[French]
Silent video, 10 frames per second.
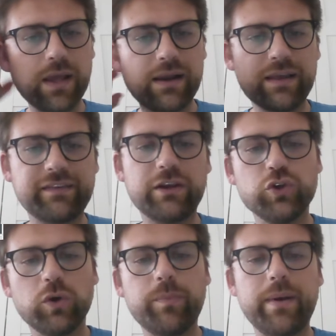la salle du
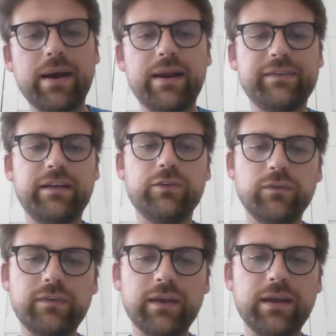repas, la salle de
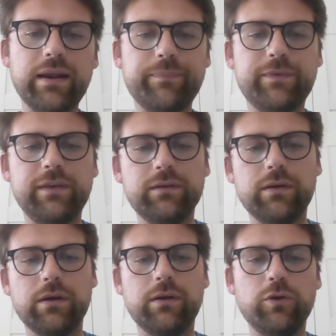thé,
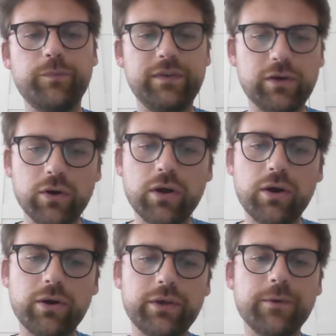le,
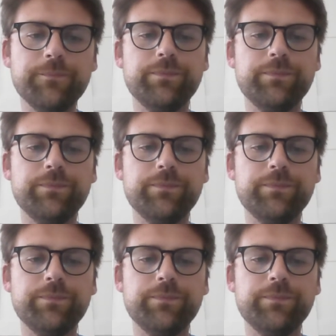psychologue,